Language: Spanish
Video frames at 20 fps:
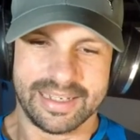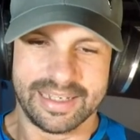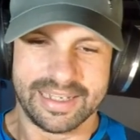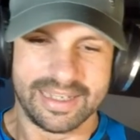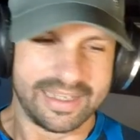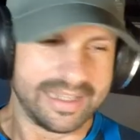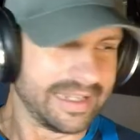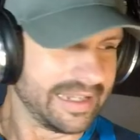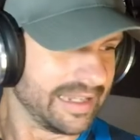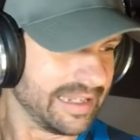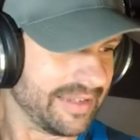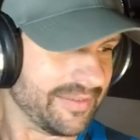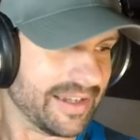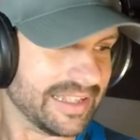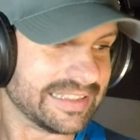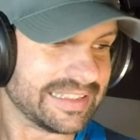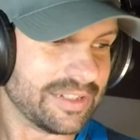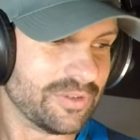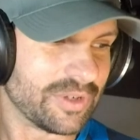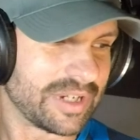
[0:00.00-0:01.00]
Eh,
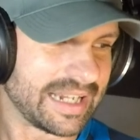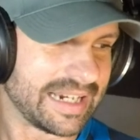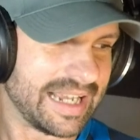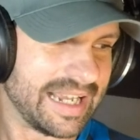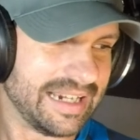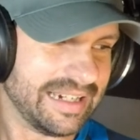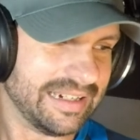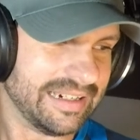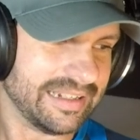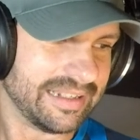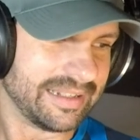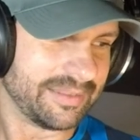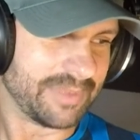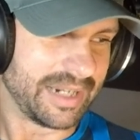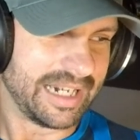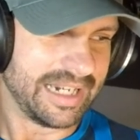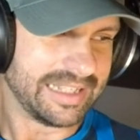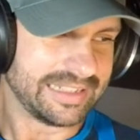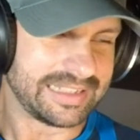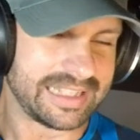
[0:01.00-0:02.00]
Iván tiene un canal,
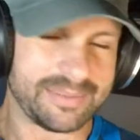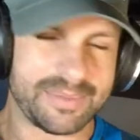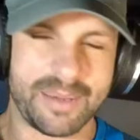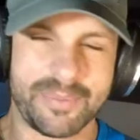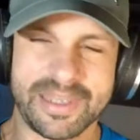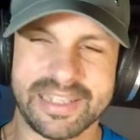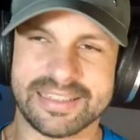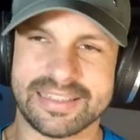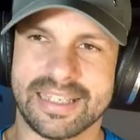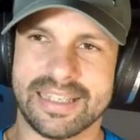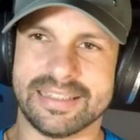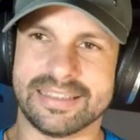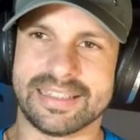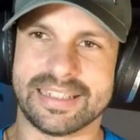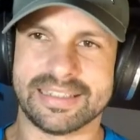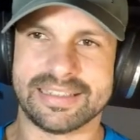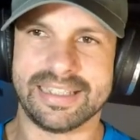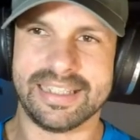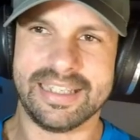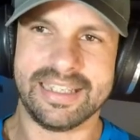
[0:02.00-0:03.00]
¿vale? Se llama Pinza en
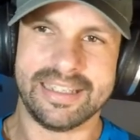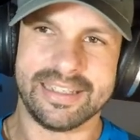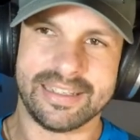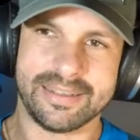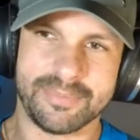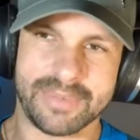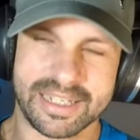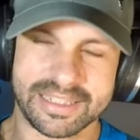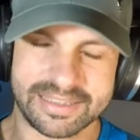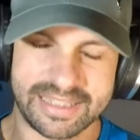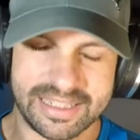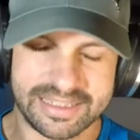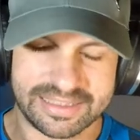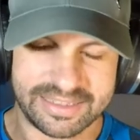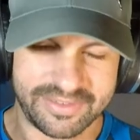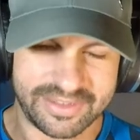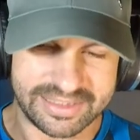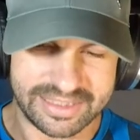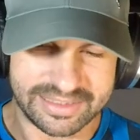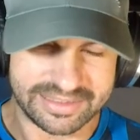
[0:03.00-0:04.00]
3D, bastante,
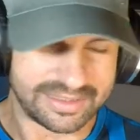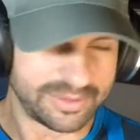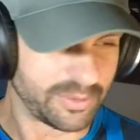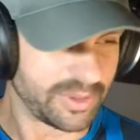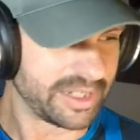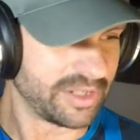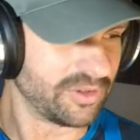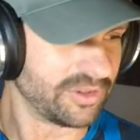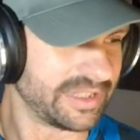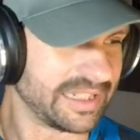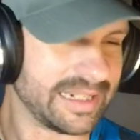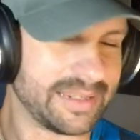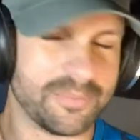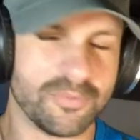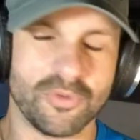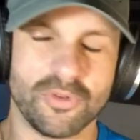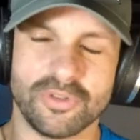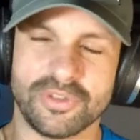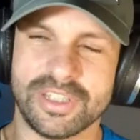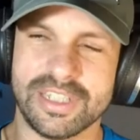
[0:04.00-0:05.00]
bastante bueno, tiene
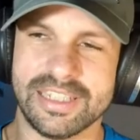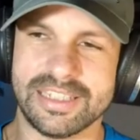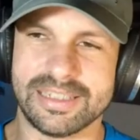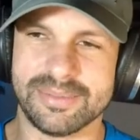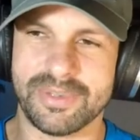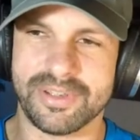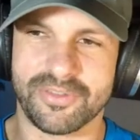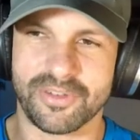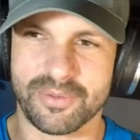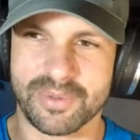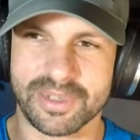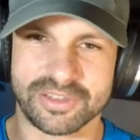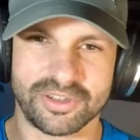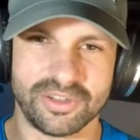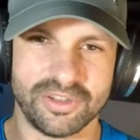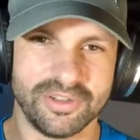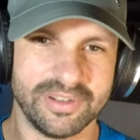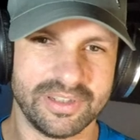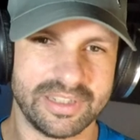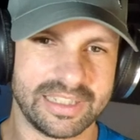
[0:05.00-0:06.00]
muchísima
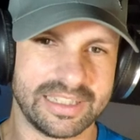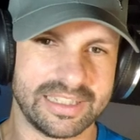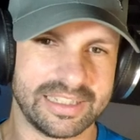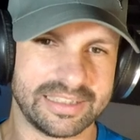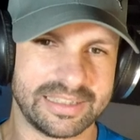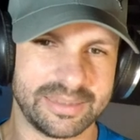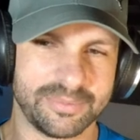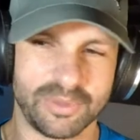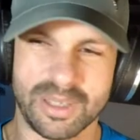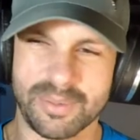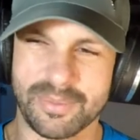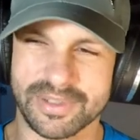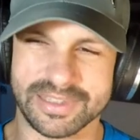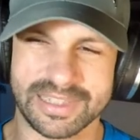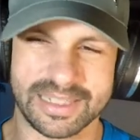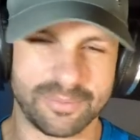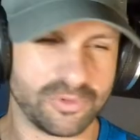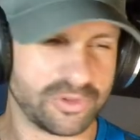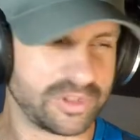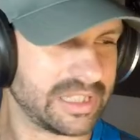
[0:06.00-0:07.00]
información, que se puede
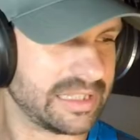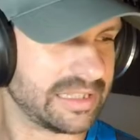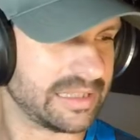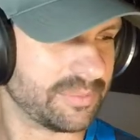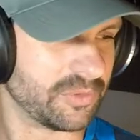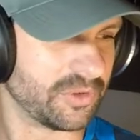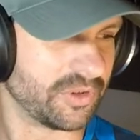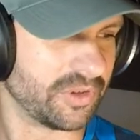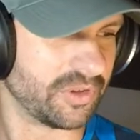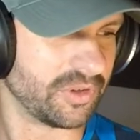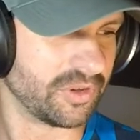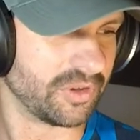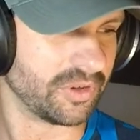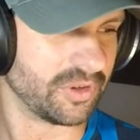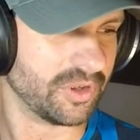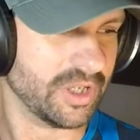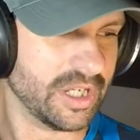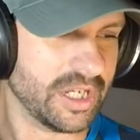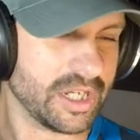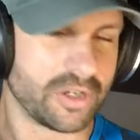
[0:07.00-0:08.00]
aprender
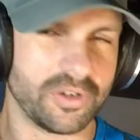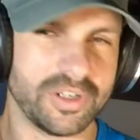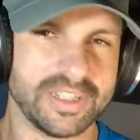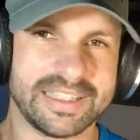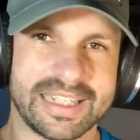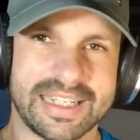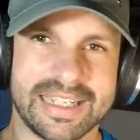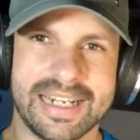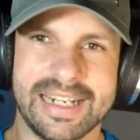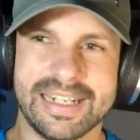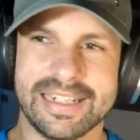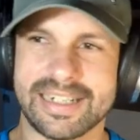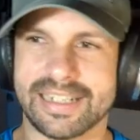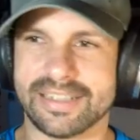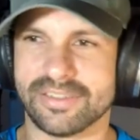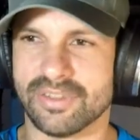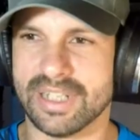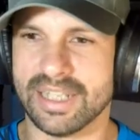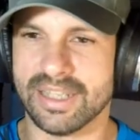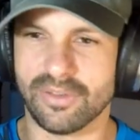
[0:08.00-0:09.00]
muchísimo con ese canal
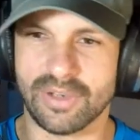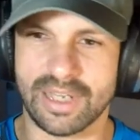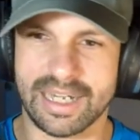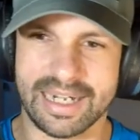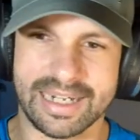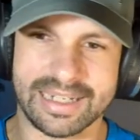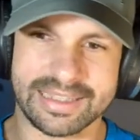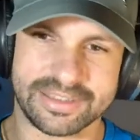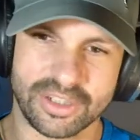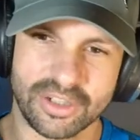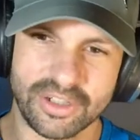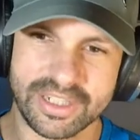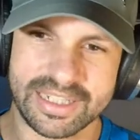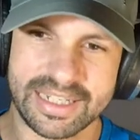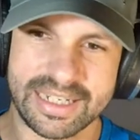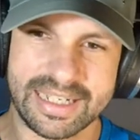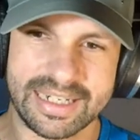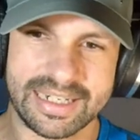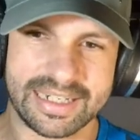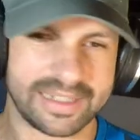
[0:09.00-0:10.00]
relacionado a la
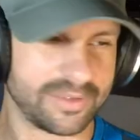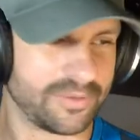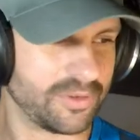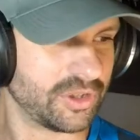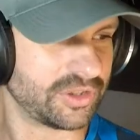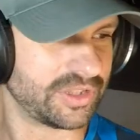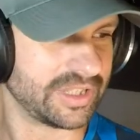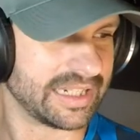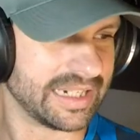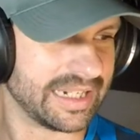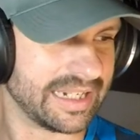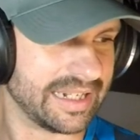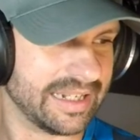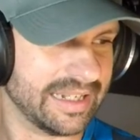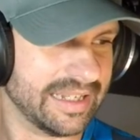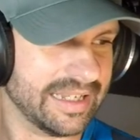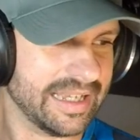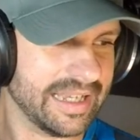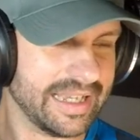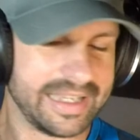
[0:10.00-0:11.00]
electrónica, la robótica
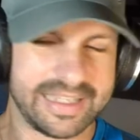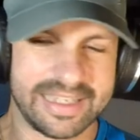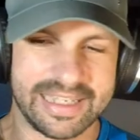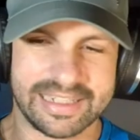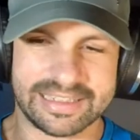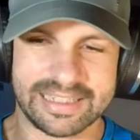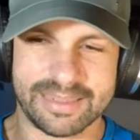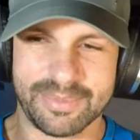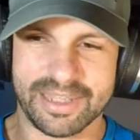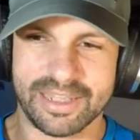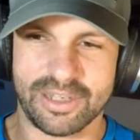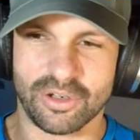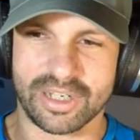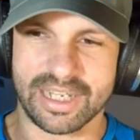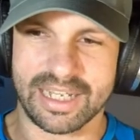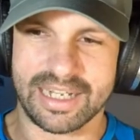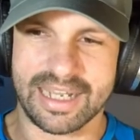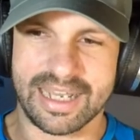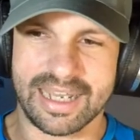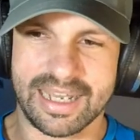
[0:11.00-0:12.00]
y el tema de lo
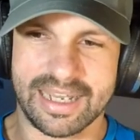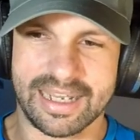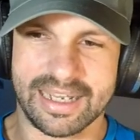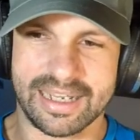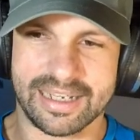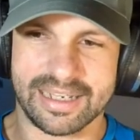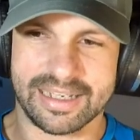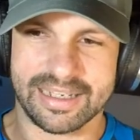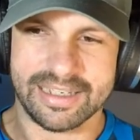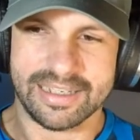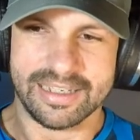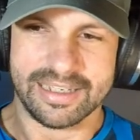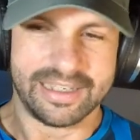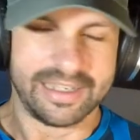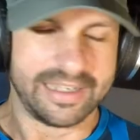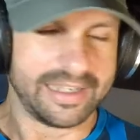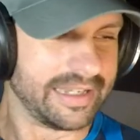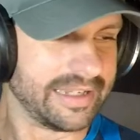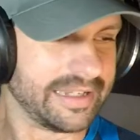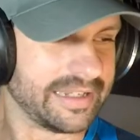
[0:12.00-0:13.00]
que es la
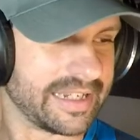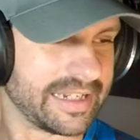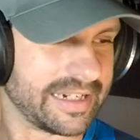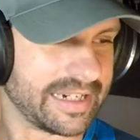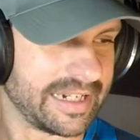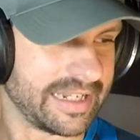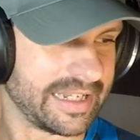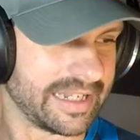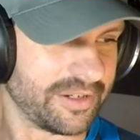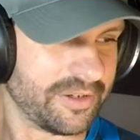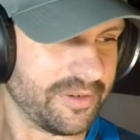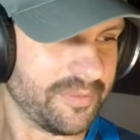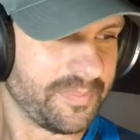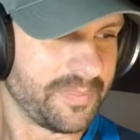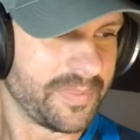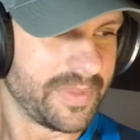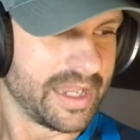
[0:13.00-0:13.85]
eh, ingeniería, ¿no?